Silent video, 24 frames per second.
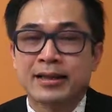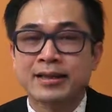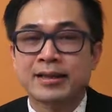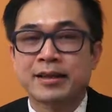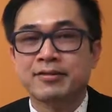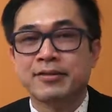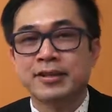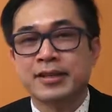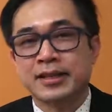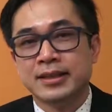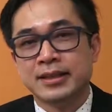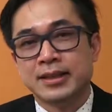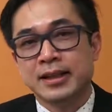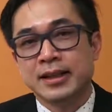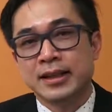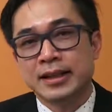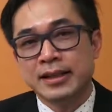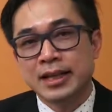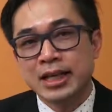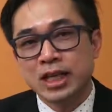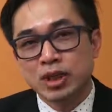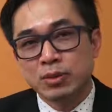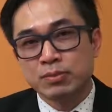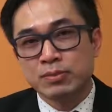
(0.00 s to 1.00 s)
tại vì
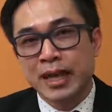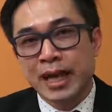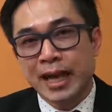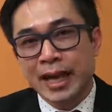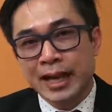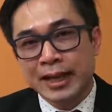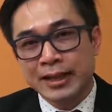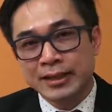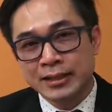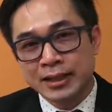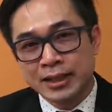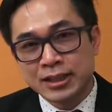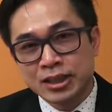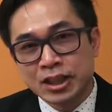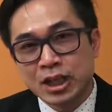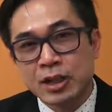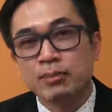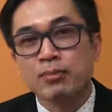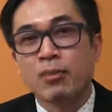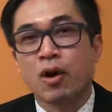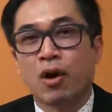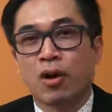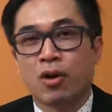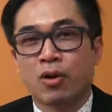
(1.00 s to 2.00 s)
khi chúng ta ăn những
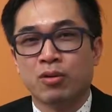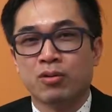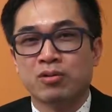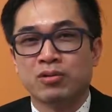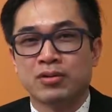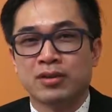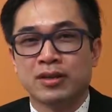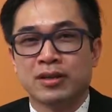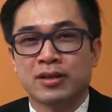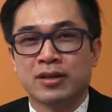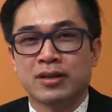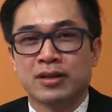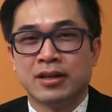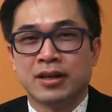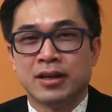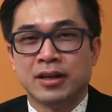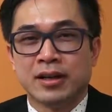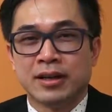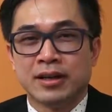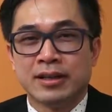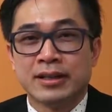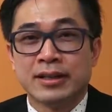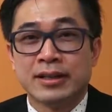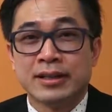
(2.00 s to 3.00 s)
chất bổ
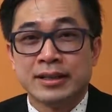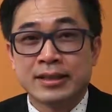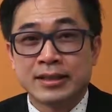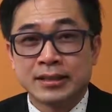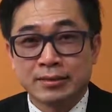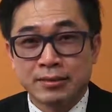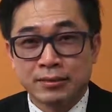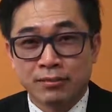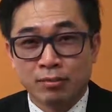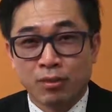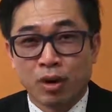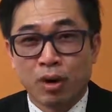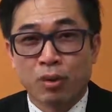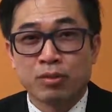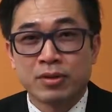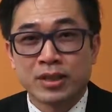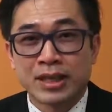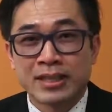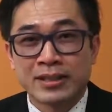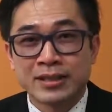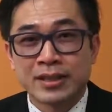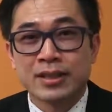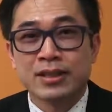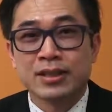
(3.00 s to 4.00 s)
một
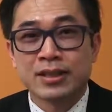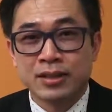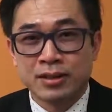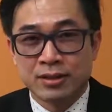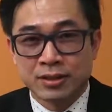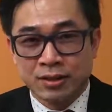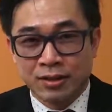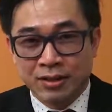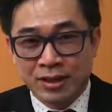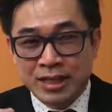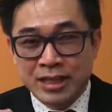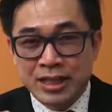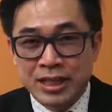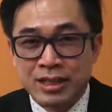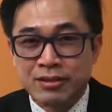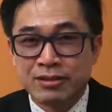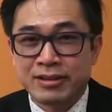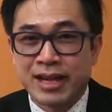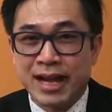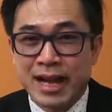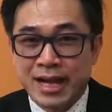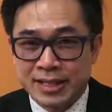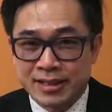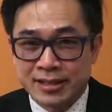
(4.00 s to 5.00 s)
cái chất gọi là
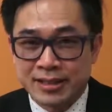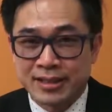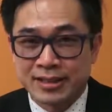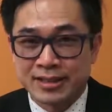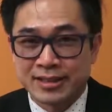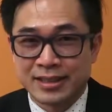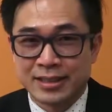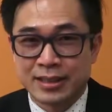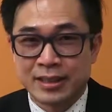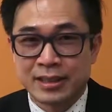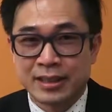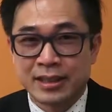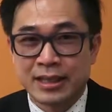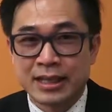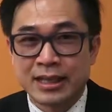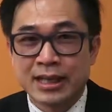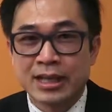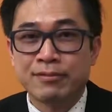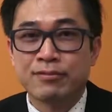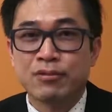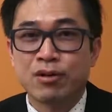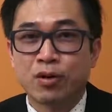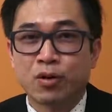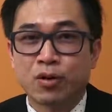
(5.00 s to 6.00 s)
uric acid cái
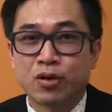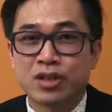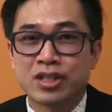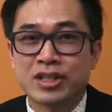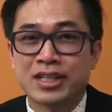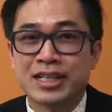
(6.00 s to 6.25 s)
level của nó